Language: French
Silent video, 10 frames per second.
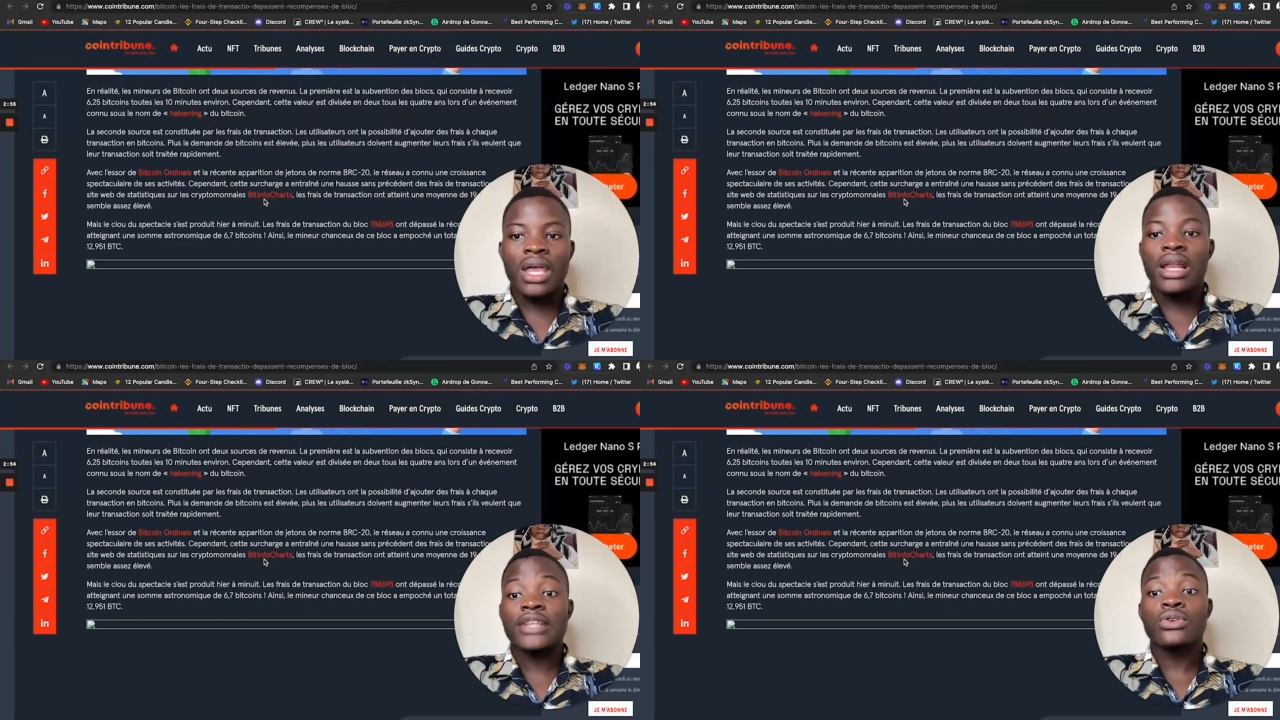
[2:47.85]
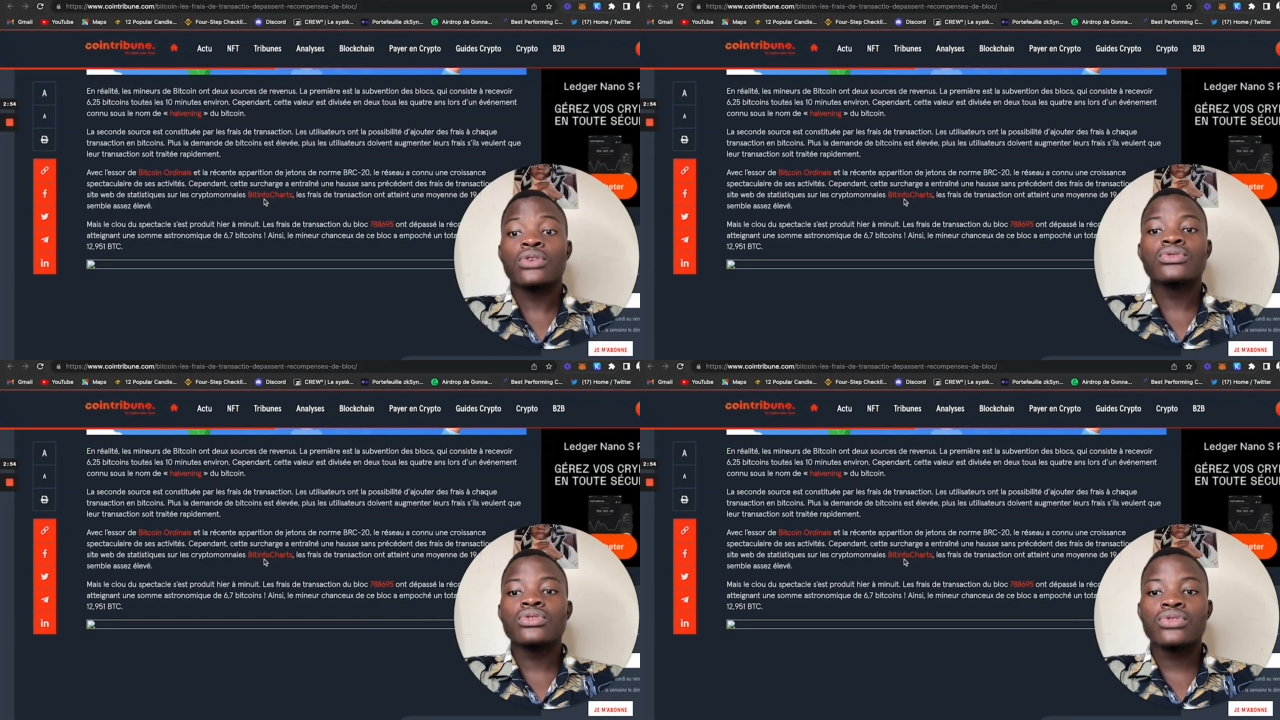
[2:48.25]
La
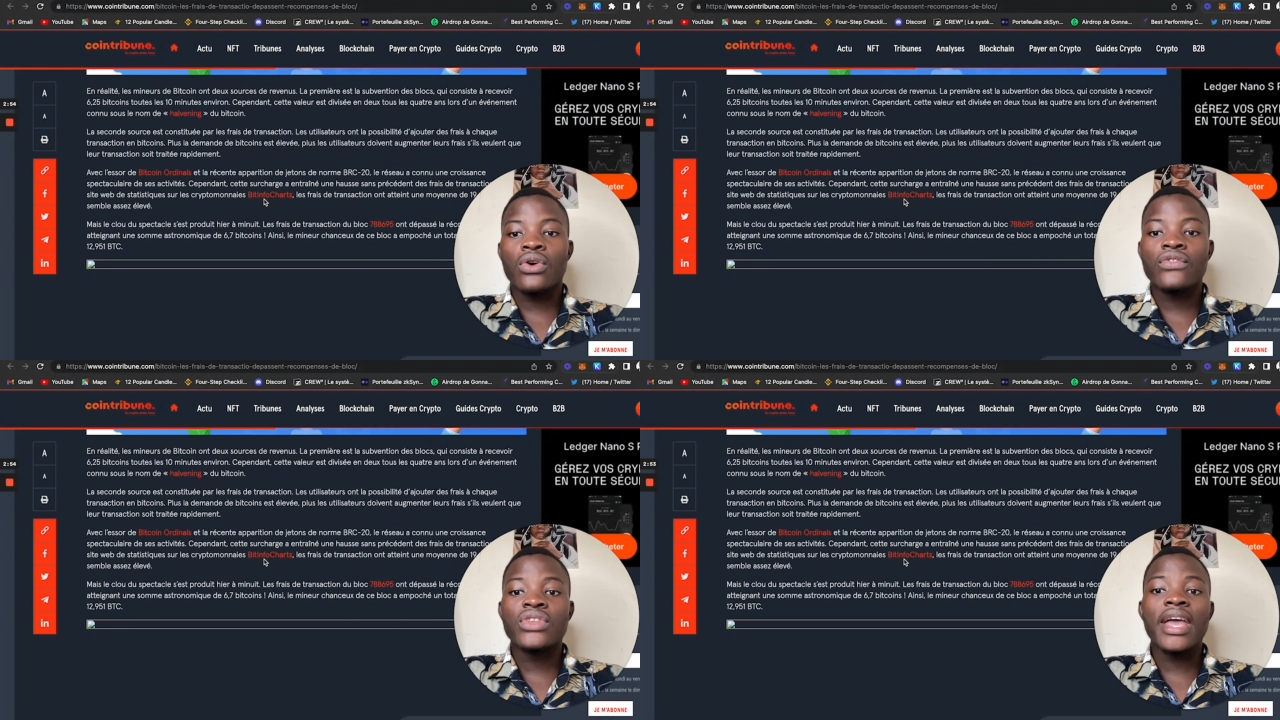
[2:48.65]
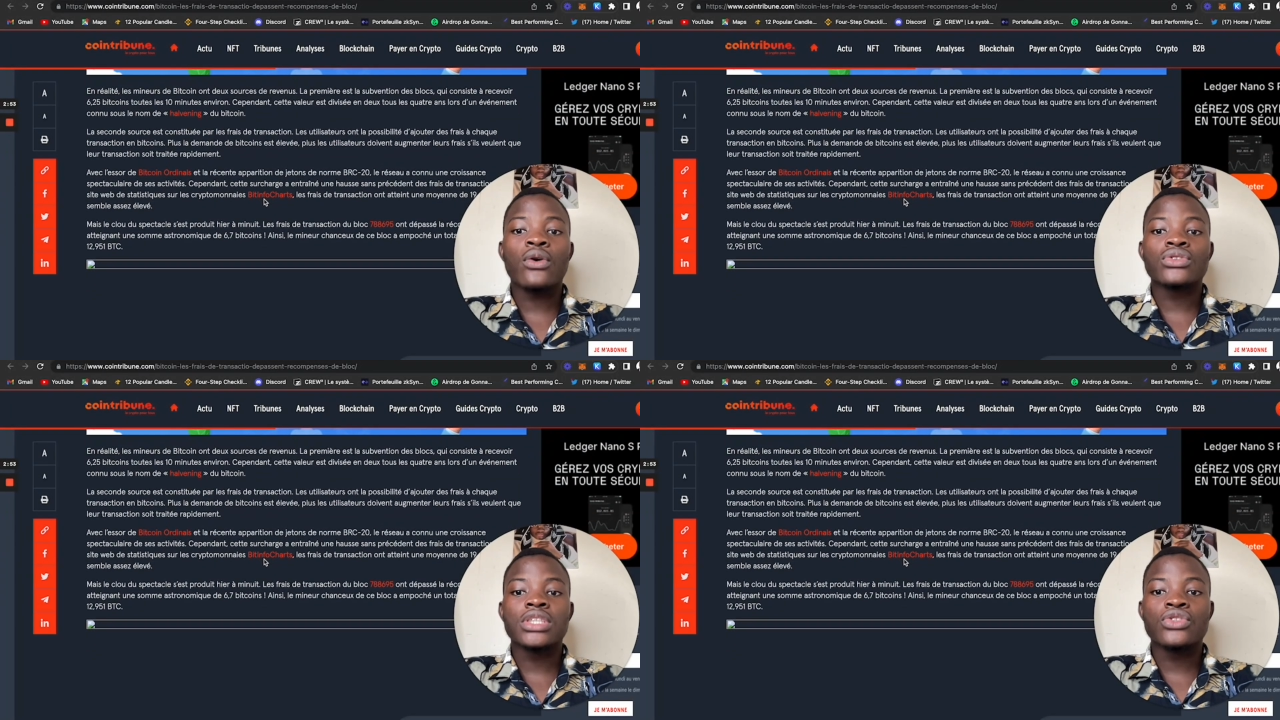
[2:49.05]
seconde source de revenus est
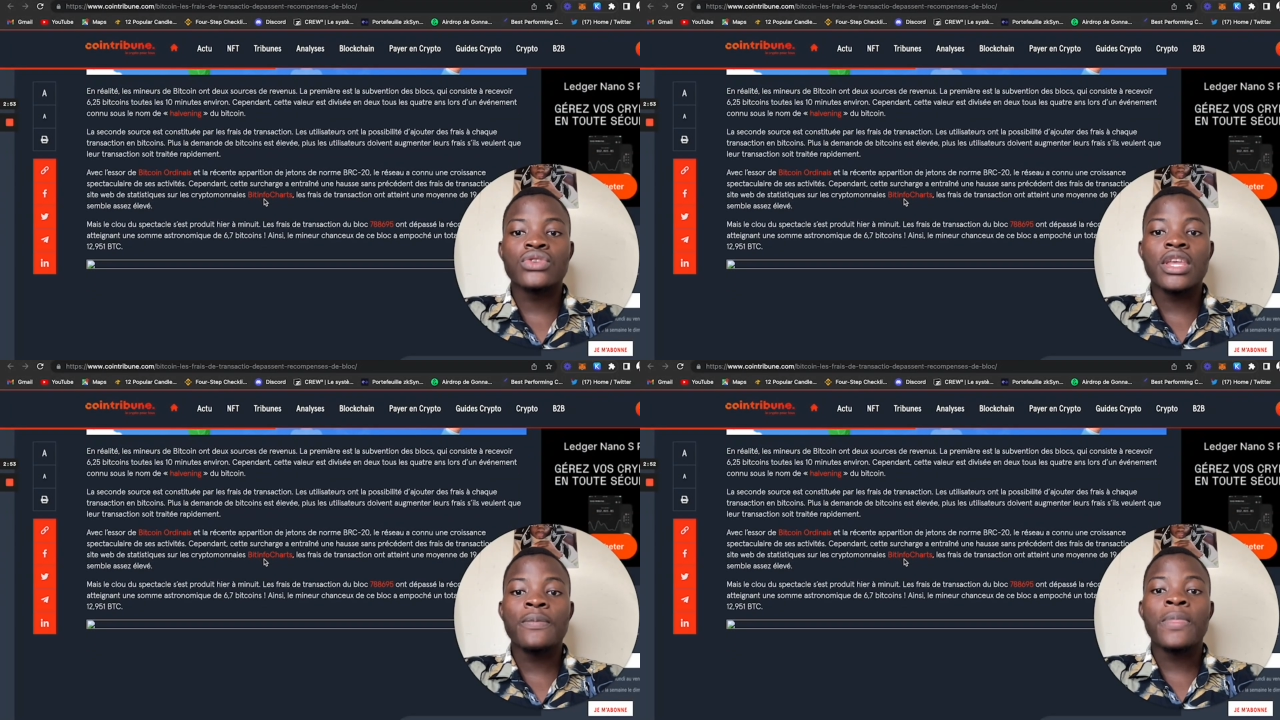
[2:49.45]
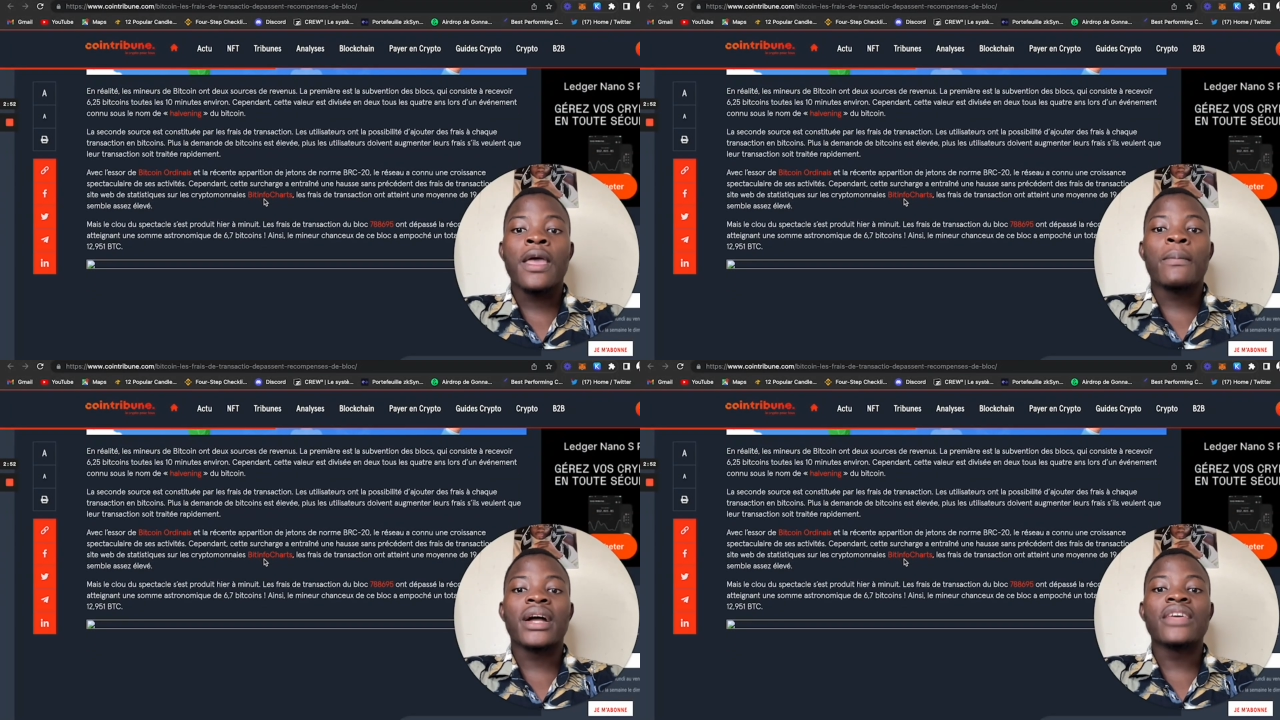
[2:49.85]
constituée
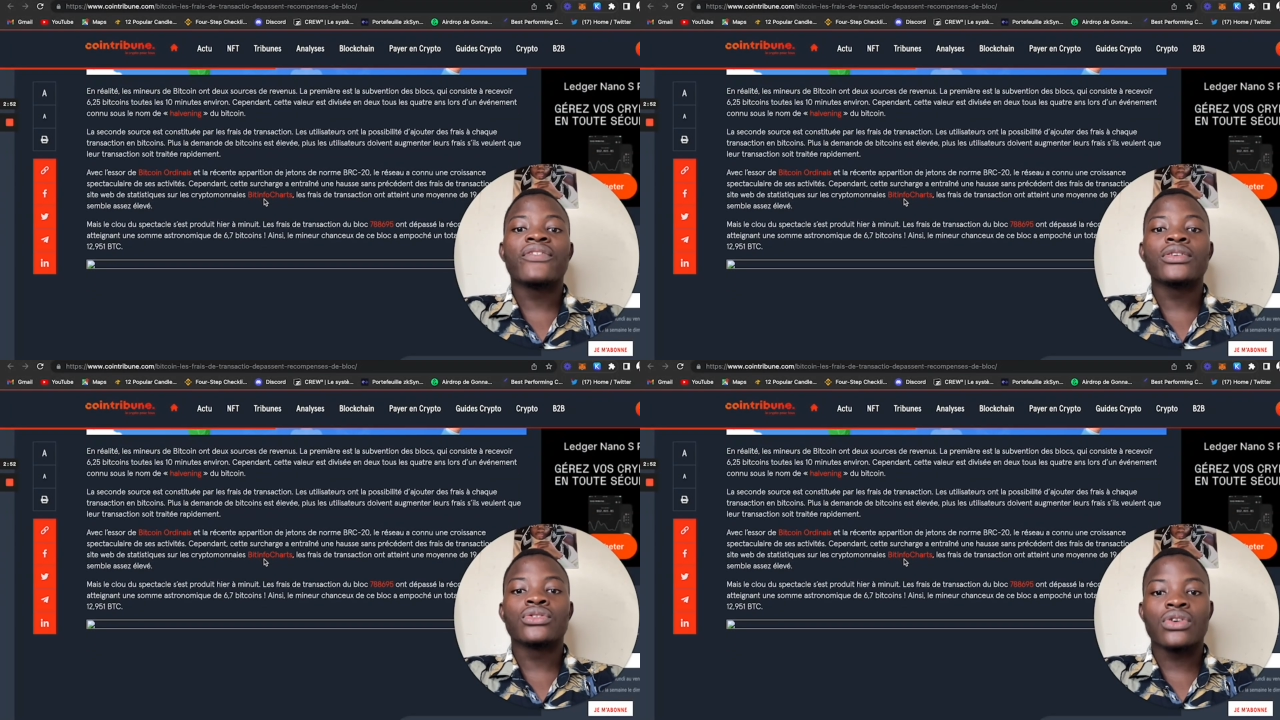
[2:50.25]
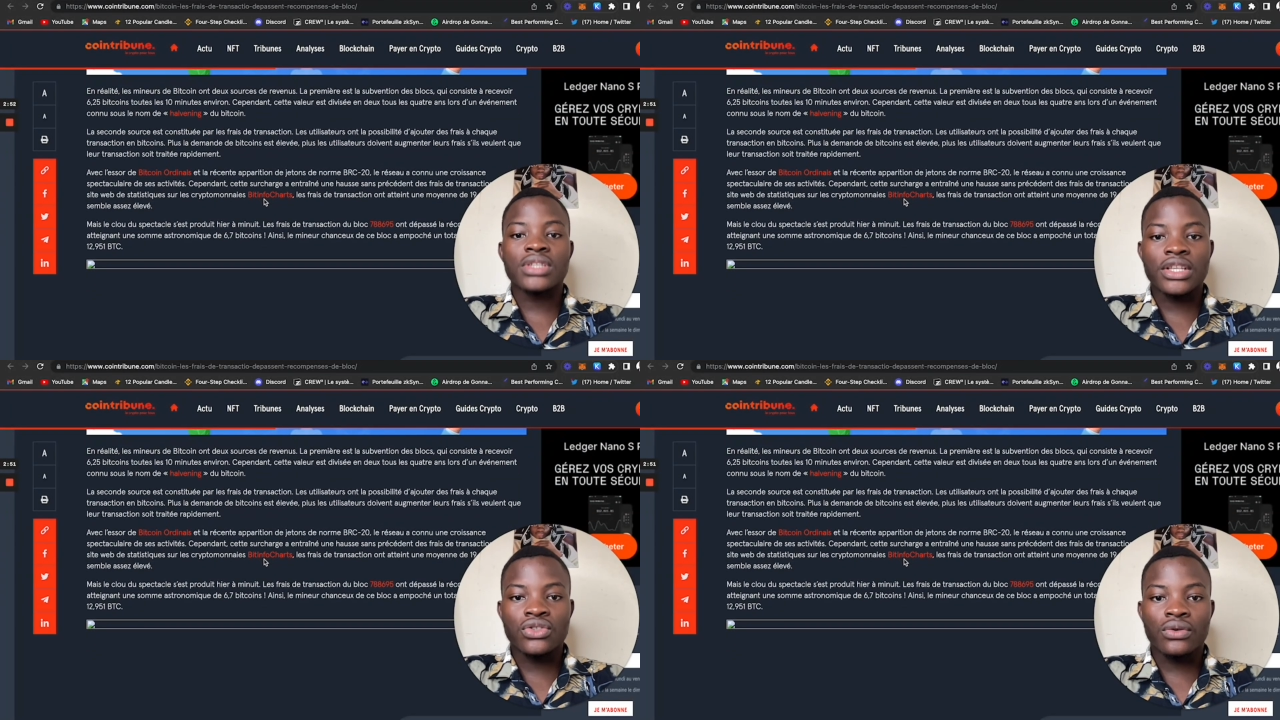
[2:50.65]
par les frais de
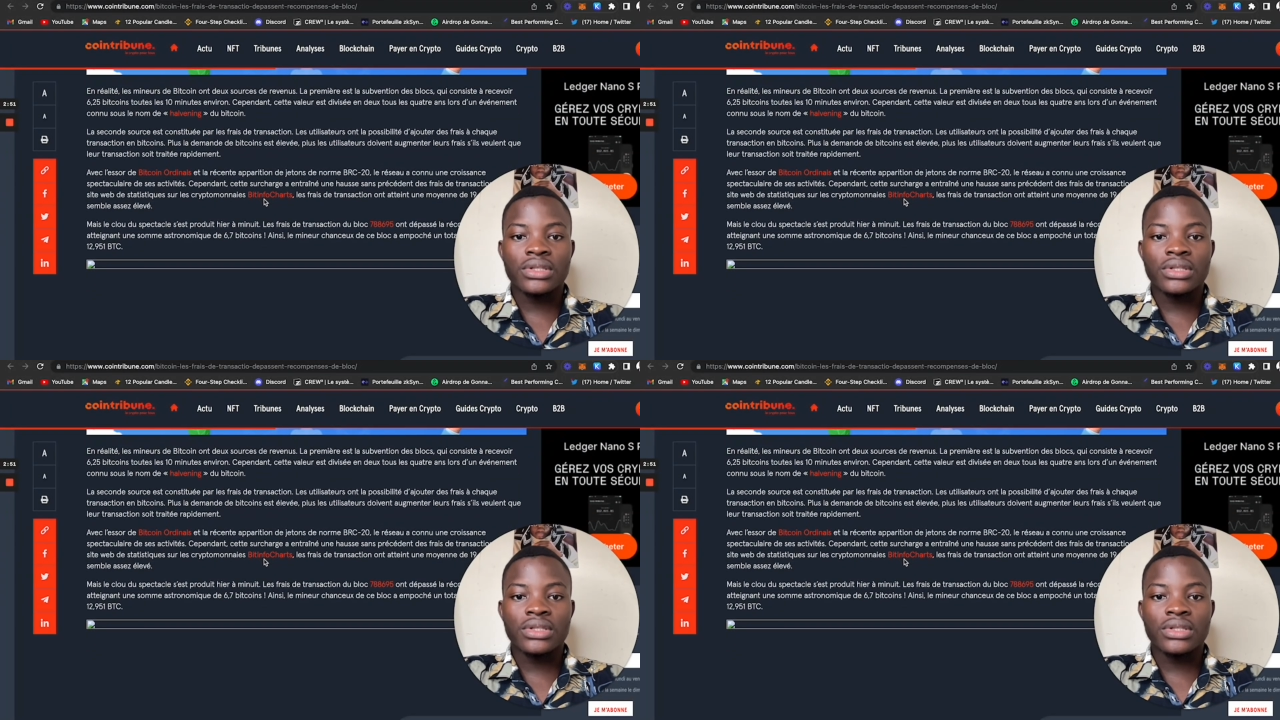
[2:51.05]
transaction.